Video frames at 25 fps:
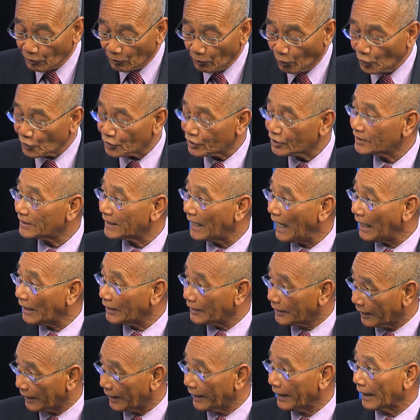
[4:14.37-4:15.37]
Bush đã
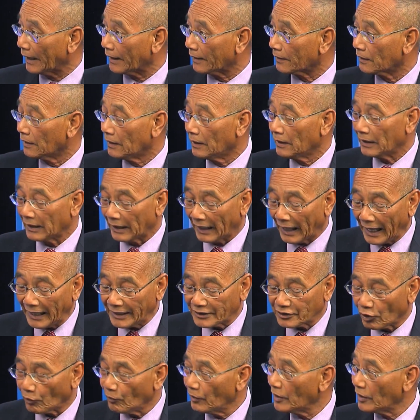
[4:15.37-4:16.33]
thực hiện ngay sau